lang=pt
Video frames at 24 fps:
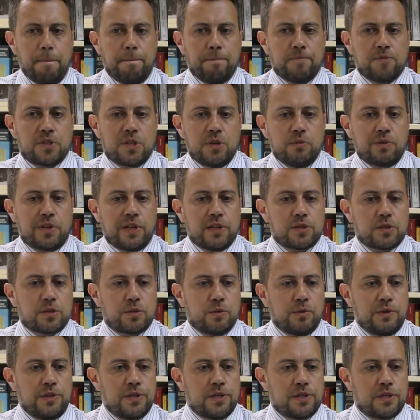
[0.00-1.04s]
São
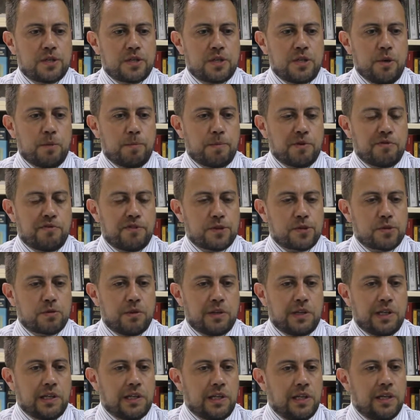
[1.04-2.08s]
questões que o
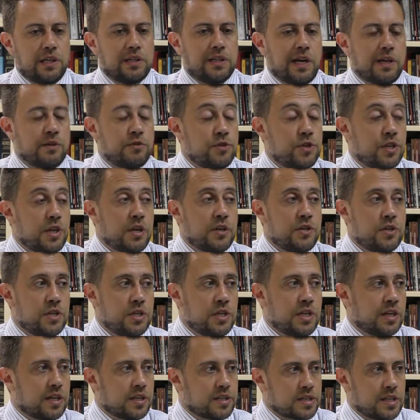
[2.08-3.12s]
professor tem que lidar no dia a
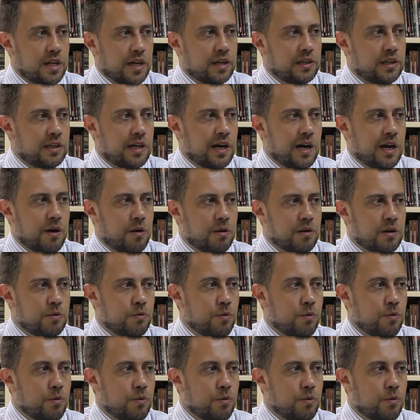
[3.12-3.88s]
dia, na sala de aula.